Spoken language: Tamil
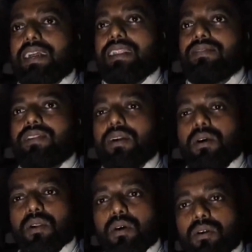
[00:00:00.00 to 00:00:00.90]
அண்ட் வி
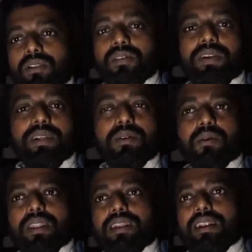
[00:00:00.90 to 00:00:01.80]
ஆர் ஆன் த வே டு
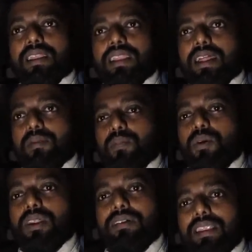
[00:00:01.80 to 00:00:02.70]
கொடைக்கானல் அண்ட்
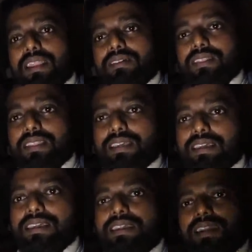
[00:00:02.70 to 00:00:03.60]
போகிற வழியில் வந்து
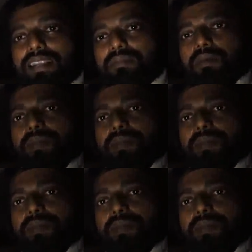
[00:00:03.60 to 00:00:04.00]
நம்ம